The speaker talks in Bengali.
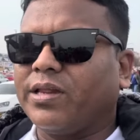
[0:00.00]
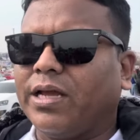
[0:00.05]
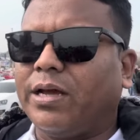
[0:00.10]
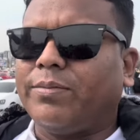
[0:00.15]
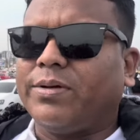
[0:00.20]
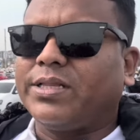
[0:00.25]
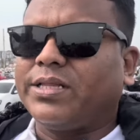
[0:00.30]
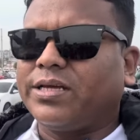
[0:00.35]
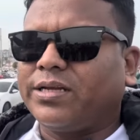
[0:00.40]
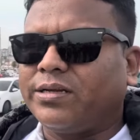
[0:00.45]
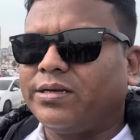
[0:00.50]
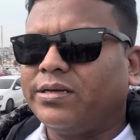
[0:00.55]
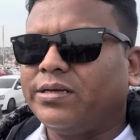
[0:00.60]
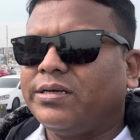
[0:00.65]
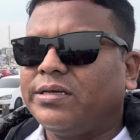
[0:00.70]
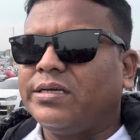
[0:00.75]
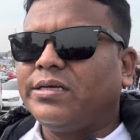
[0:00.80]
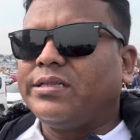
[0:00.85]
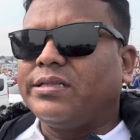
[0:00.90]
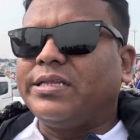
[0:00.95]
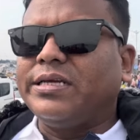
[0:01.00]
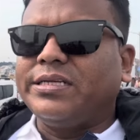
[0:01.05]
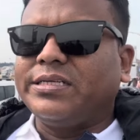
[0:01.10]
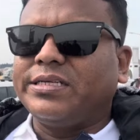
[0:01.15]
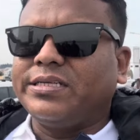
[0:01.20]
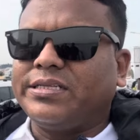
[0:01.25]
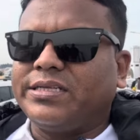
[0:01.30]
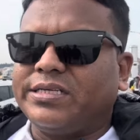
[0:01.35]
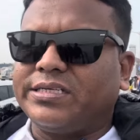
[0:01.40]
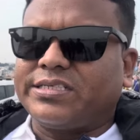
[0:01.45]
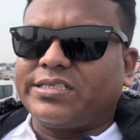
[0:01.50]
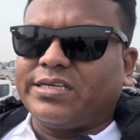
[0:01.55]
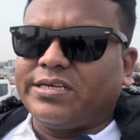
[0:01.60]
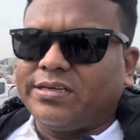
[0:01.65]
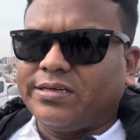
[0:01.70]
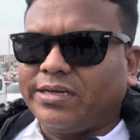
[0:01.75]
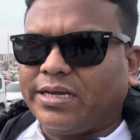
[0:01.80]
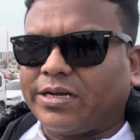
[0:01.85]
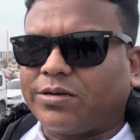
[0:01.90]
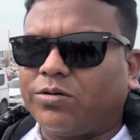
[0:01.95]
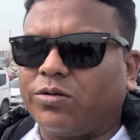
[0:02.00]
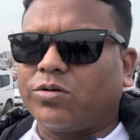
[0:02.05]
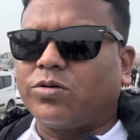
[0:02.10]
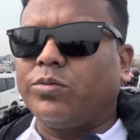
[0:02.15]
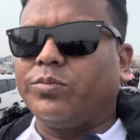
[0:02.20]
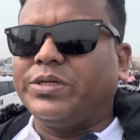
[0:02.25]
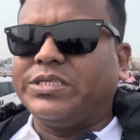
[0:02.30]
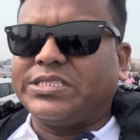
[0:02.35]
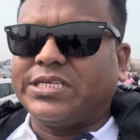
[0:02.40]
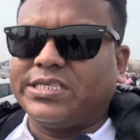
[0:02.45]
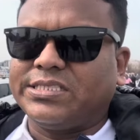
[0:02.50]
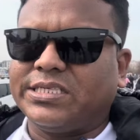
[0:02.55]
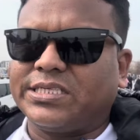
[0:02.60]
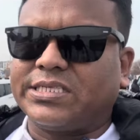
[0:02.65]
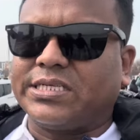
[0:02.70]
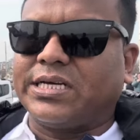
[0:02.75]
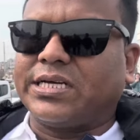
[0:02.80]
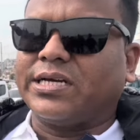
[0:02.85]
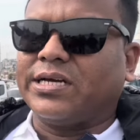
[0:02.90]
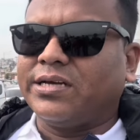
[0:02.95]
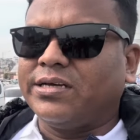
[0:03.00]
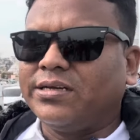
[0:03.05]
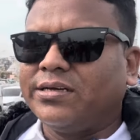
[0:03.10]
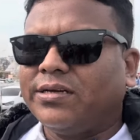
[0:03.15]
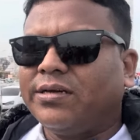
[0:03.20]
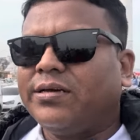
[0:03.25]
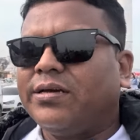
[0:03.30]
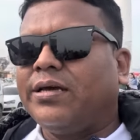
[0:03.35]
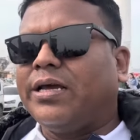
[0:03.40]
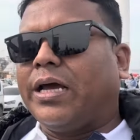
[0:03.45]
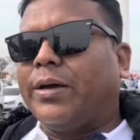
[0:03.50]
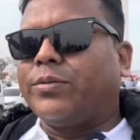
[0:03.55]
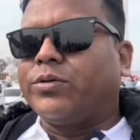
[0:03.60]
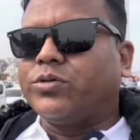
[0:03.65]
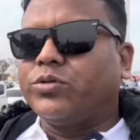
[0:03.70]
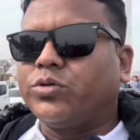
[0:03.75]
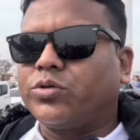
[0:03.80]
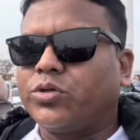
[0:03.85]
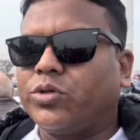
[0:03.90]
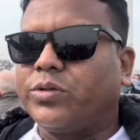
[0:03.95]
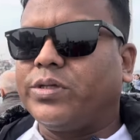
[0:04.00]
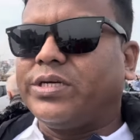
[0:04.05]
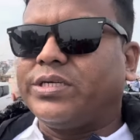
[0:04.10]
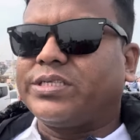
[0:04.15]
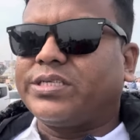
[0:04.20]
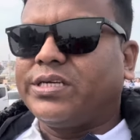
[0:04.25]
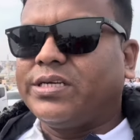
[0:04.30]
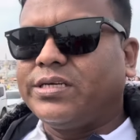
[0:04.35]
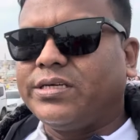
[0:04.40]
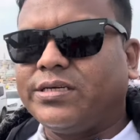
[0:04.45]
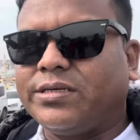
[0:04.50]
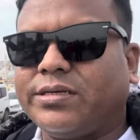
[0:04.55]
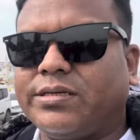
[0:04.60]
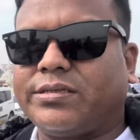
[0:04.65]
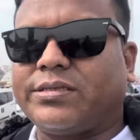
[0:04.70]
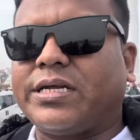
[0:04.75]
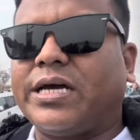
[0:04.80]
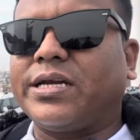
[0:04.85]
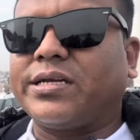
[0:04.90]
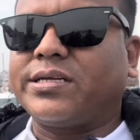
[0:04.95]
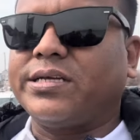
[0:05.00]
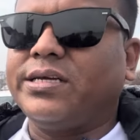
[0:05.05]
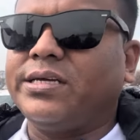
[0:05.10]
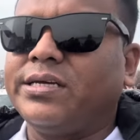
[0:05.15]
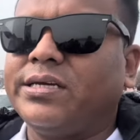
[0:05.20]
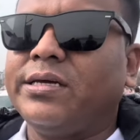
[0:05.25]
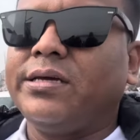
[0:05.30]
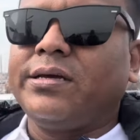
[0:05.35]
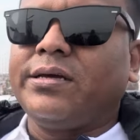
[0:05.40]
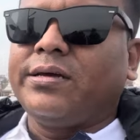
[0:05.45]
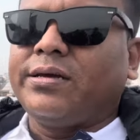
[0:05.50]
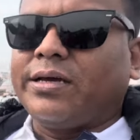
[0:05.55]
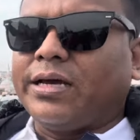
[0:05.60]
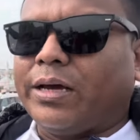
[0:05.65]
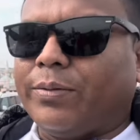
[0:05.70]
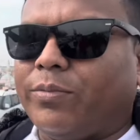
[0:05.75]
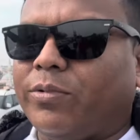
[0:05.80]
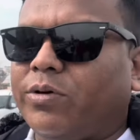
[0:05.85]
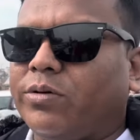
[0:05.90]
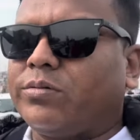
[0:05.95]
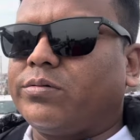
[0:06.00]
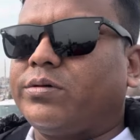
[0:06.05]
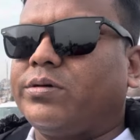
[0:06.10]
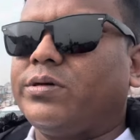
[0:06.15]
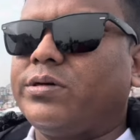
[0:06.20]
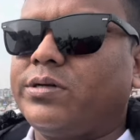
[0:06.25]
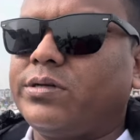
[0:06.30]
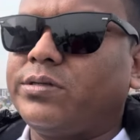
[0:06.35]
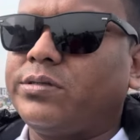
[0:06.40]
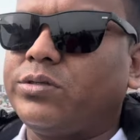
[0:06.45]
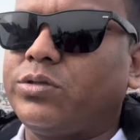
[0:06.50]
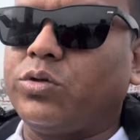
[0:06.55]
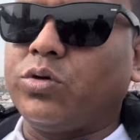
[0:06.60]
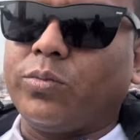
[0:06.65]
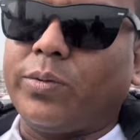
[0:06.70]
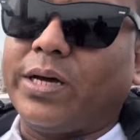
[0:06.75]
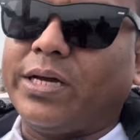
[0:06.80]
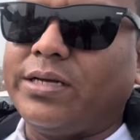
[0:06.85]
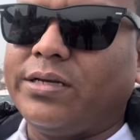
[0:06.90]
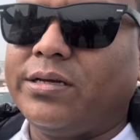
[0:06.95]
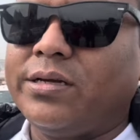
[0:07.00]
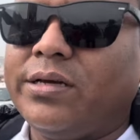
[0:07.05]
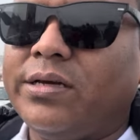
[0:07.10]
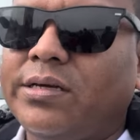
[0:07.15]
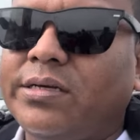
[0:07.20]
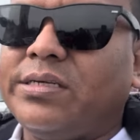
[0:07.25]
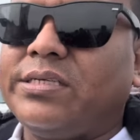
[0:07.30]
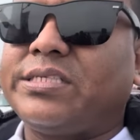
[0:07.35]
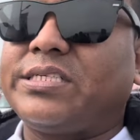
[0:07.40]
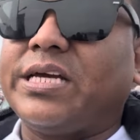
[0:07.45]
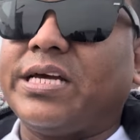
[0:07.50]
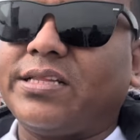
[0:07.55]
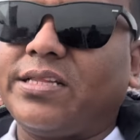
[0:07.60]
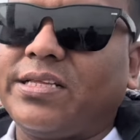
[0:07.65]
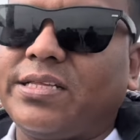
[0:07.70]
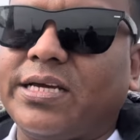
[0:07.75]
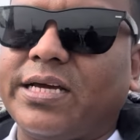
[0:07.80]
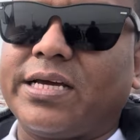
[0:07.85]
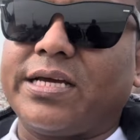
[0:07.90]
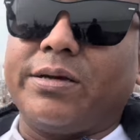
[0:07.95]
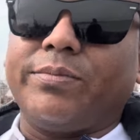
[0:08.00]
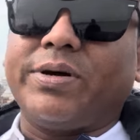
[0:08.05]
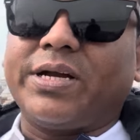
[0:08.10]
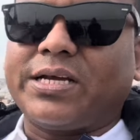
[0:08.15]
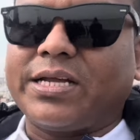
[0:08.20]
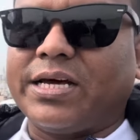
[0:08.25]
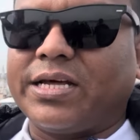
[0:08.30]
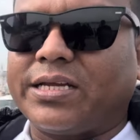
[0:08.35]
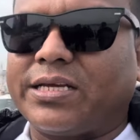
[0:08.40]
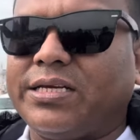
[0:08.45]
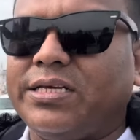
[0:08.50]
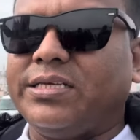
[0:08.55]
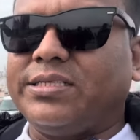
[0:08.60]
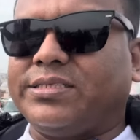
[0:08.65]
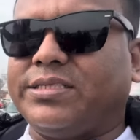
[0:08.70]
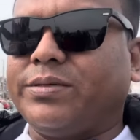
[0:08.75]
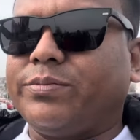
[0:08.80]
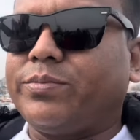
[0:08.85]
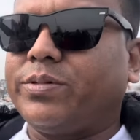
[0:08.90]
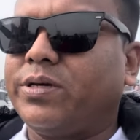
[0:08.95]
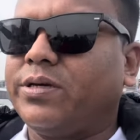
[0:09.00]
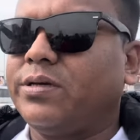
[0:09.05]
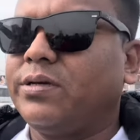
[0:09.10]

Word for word: আমাদের তিনটি দেশ এক লক্ষ বিশ হাজার টাকা এবং দুটো দেশ টার্কি এবং দুবাই সাথে থাকে বা টার্কি ইজিপ্ট